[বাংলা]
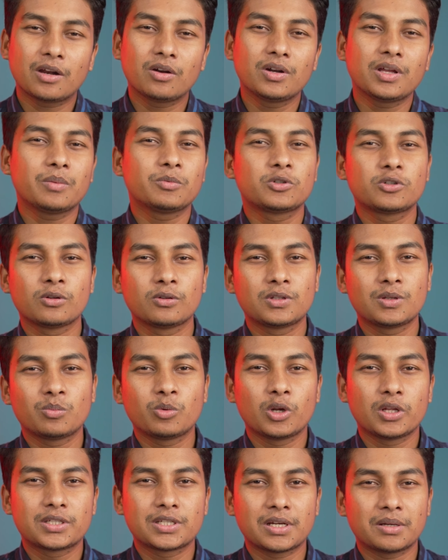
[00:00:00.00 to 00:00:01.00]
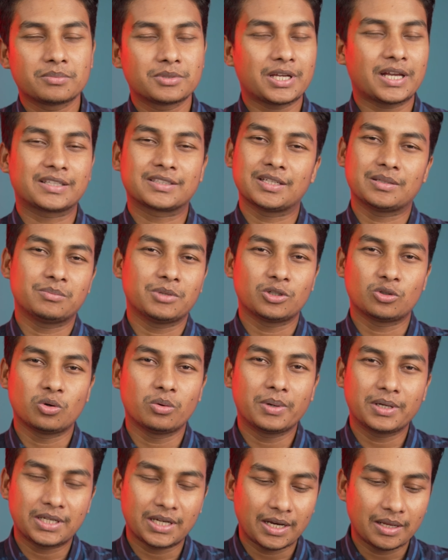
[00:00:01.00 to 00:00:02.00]
কারণে আমি শুরুতে বলেছিলাম যে এক্সাইটমেন্ট
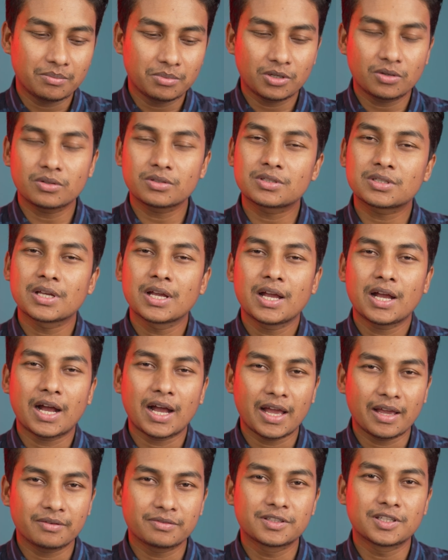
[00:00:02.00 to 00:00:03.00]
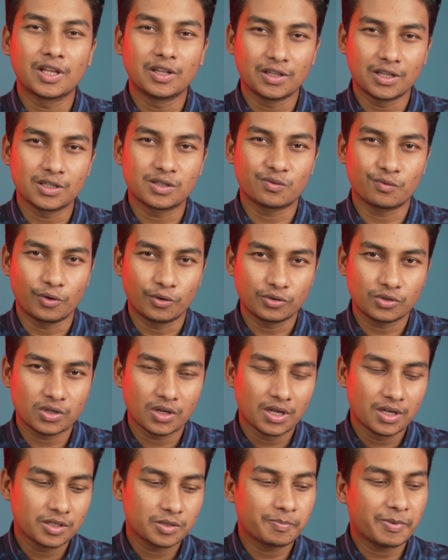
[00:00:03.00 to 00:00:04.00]
খুব একটা নাই বিকজ আই হ্যাভ সিন দিস ফোনস
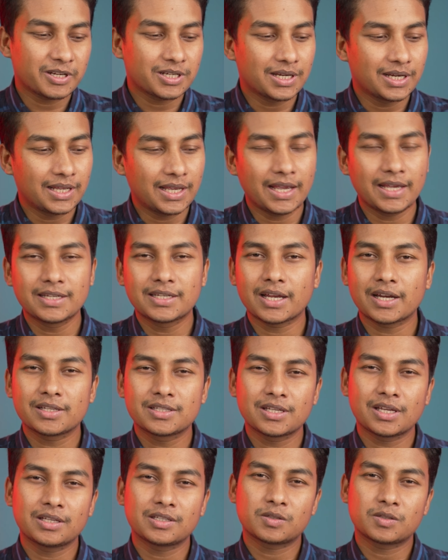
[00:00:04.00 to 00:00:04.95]
স্পেশালি এইটার যে